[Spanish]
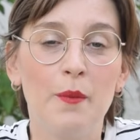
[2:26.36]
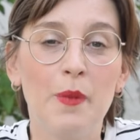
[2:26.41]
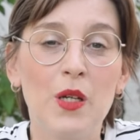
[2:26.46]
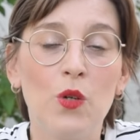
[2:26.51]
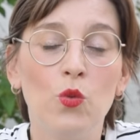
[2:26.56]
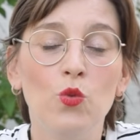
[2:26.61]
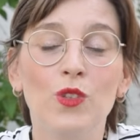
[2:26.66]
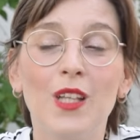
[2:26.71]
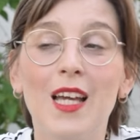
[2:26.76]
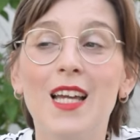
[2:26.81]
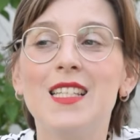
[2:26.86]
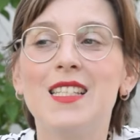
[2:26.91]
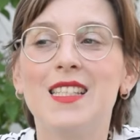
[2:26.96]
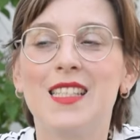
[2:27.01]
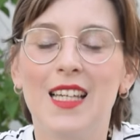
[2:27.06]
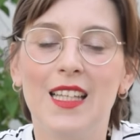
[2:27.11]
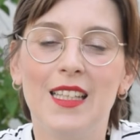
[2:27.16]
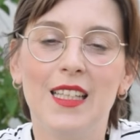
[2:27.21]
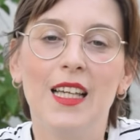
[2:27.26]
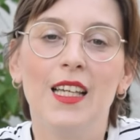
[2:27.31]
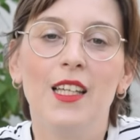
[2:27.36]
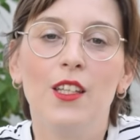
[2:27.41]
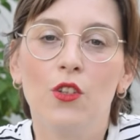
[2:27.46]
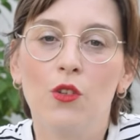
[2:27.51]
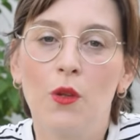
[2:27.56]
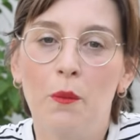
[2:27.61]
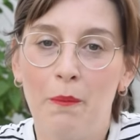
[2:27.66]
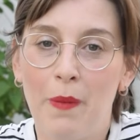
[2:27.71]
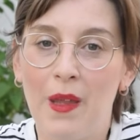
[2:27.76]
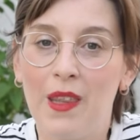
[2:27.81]
pregunta es, ¿qué te
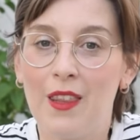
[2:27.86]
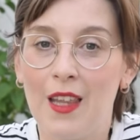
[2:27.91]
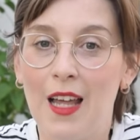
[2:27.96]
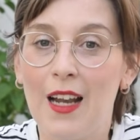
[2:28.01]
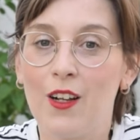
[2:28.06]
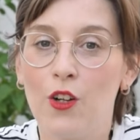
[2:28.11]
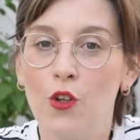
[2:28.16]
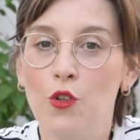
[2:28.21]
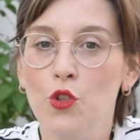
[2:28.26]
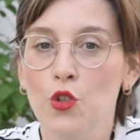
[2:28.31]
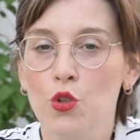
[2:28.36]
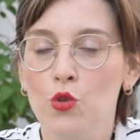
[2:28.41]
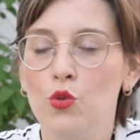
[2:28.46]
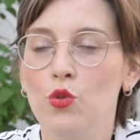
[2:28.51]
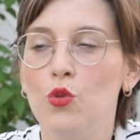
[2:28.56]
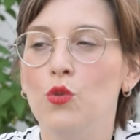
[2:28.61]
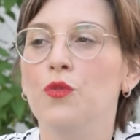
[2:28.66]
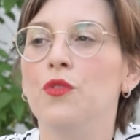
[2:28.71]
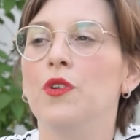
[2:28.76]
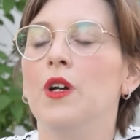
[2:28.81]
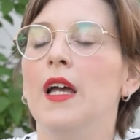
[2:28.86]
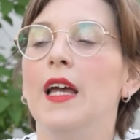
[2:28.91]
hizo empezar con YouTube?